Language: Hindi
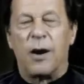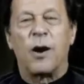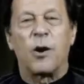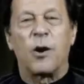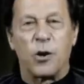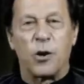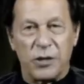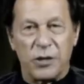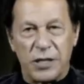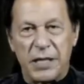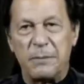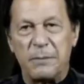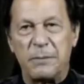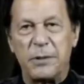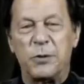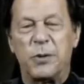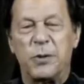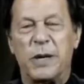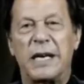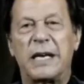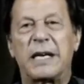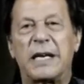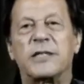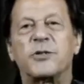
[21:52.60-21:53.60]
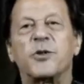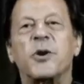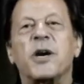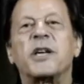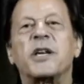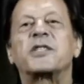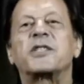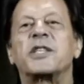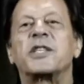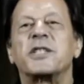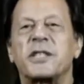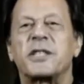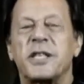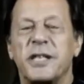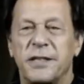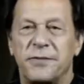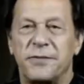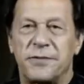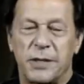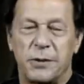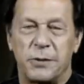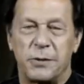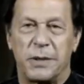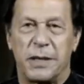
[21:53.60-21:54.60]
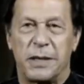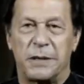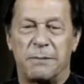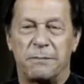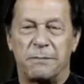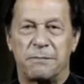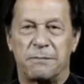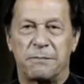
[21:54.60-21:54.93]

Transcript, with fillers: औरों से भी हुआ है लेकिन जो अरश शरीफ से हुआ